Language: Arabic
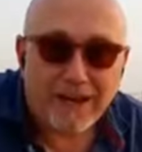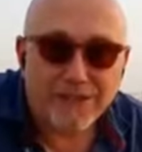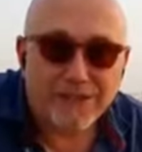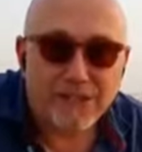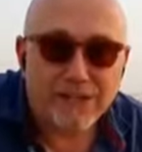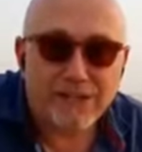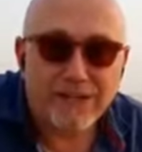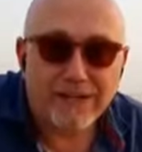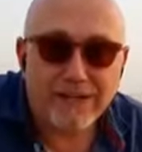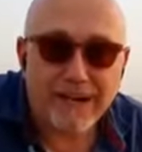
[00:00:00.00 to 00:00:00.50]

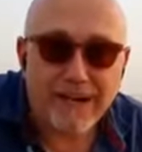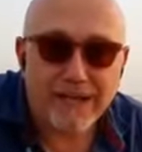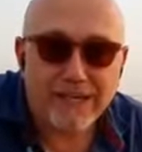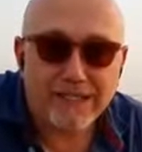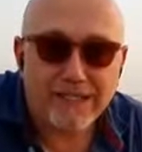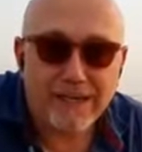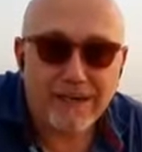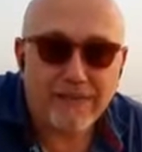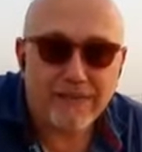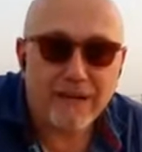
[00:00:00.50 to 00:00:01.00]
قصص الناس
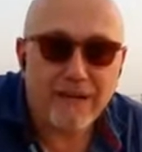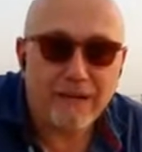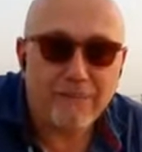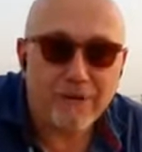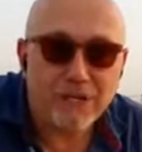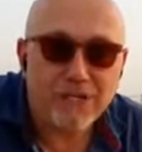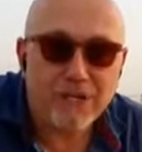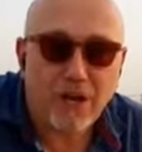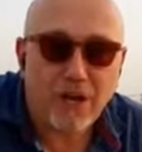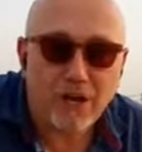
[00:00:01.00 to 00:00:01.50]
الذين
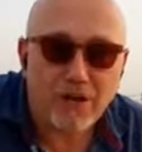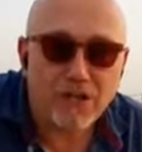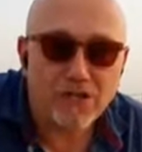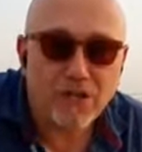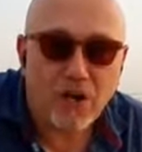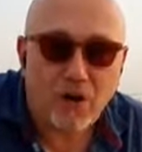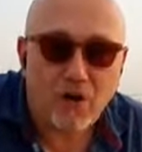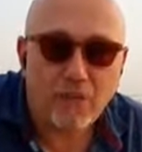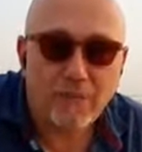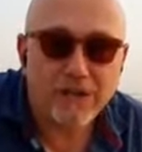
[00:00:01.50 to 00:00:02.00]
نجح
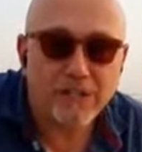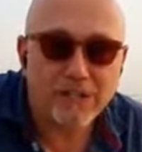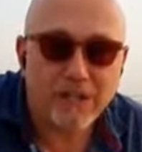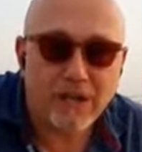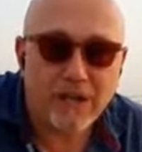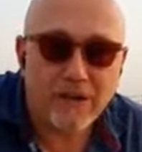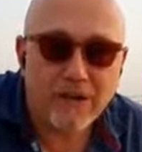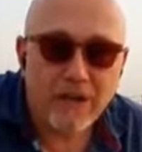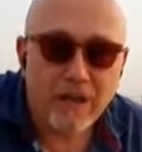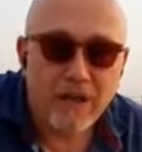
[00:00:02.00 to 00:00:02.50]
نجحوا
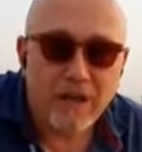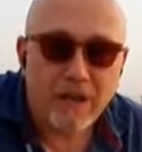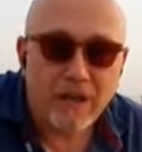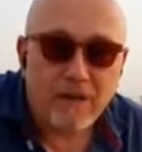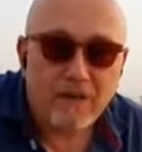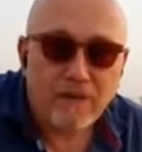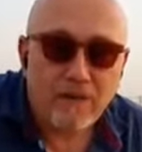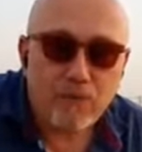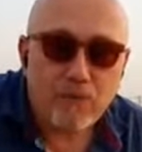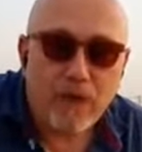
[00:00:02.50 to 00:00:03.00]
مثلا
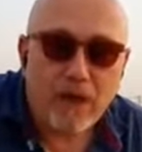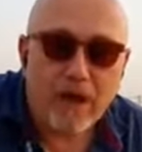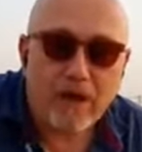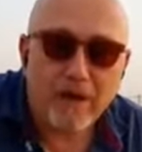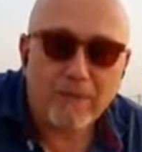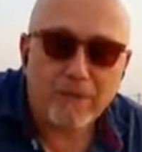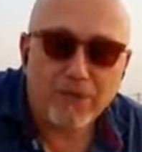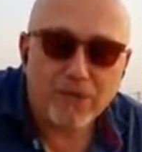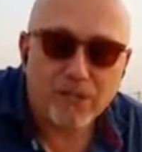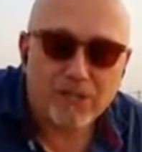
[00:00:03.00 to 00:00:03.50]
في
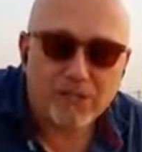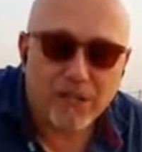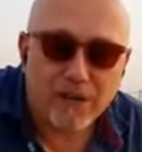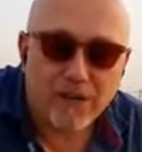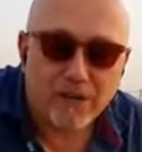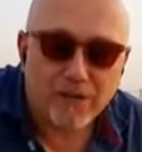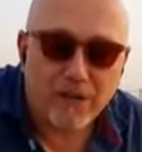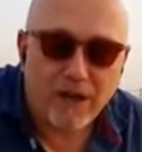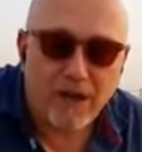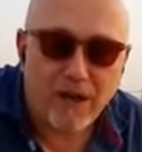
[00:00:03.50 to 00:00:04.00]
محاربه
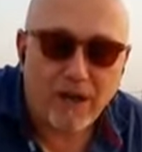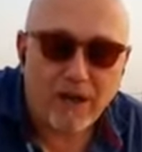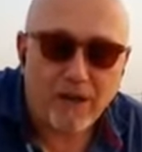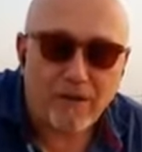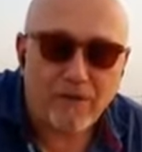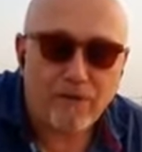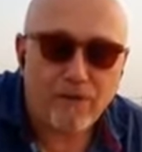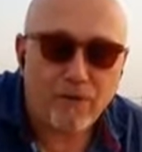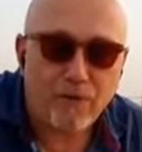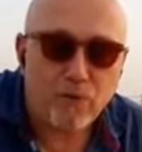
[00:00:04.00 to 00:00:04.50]
السرطان
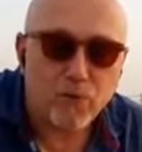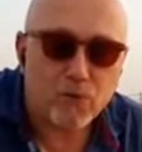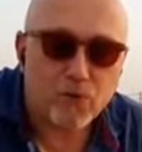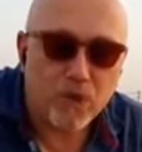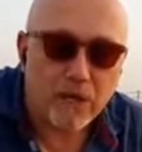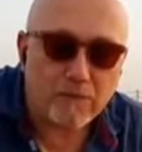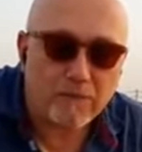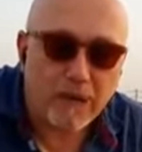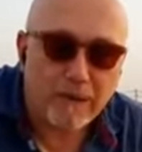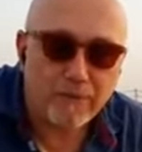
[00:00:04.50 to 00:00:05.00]
في
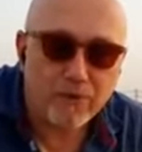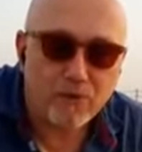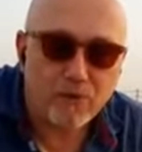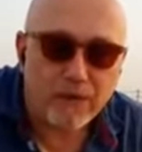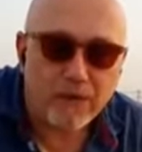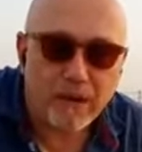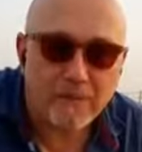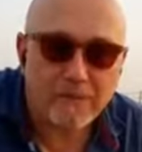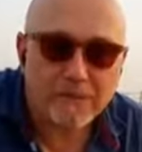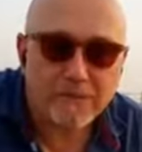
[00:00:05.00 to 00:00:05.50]
وصول ما بدهم
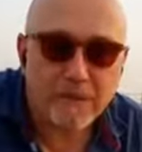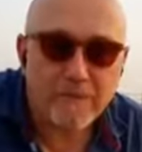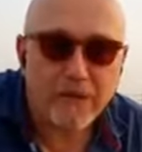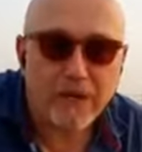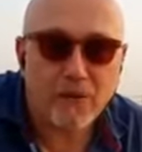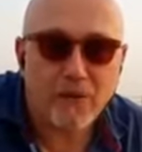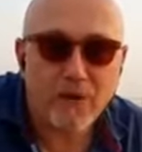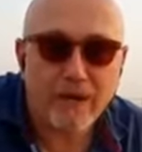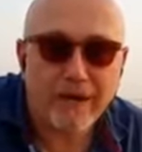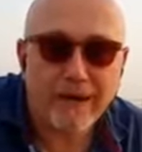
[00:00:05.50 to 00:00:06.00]
اياه بس ما
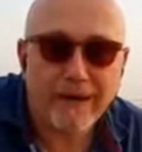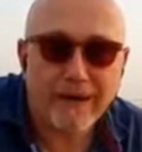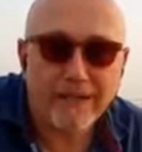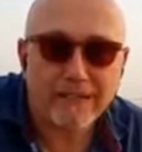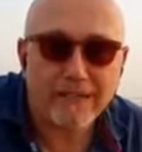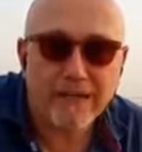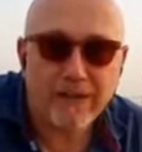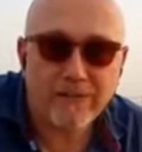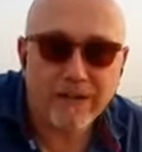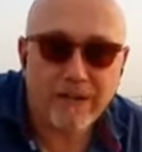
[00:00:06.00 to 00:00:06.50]
بيحكوا لك
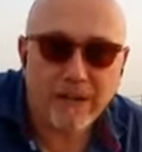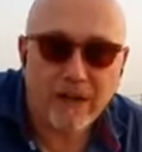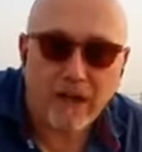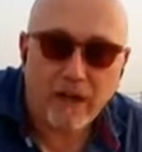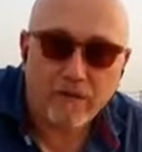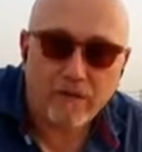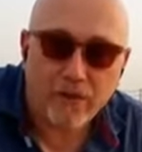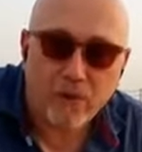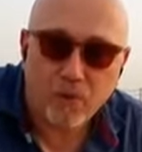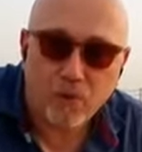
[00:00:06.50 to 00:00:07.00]
الناس الذين
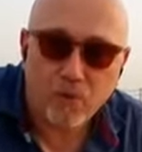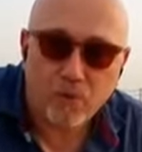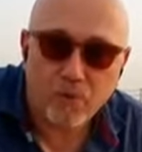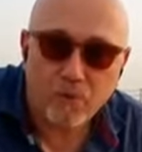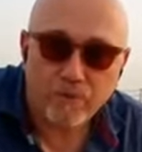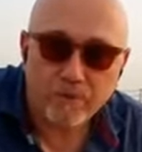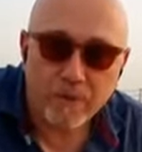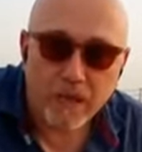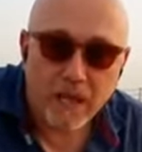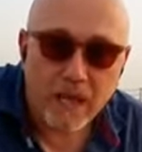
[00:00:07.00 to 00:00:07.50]
اخفقوا
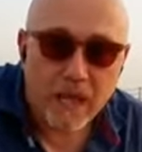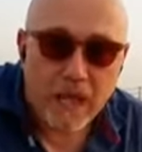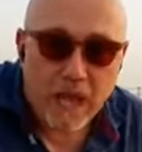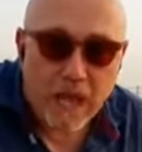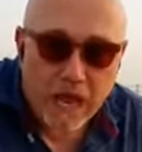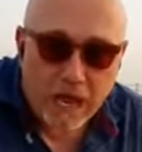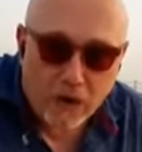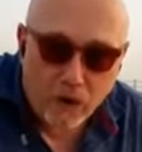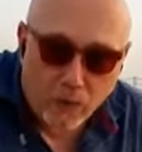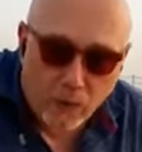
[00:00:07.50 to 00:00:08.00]

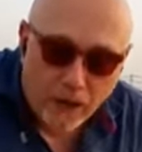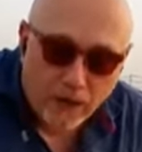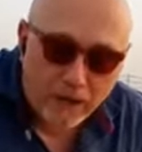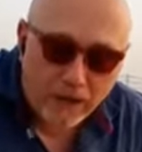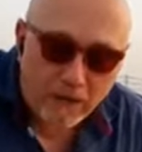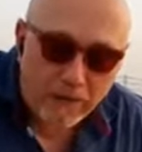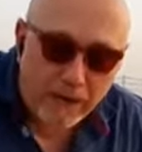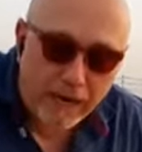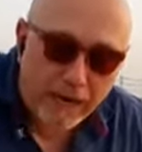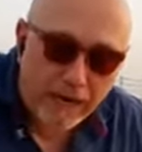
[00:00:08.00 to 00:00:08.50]

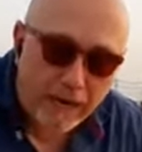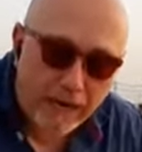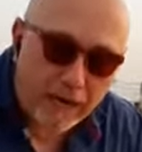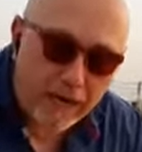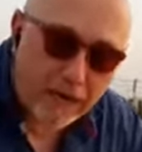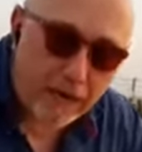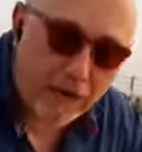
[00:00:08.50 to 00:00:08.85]
الواقع بيقول لك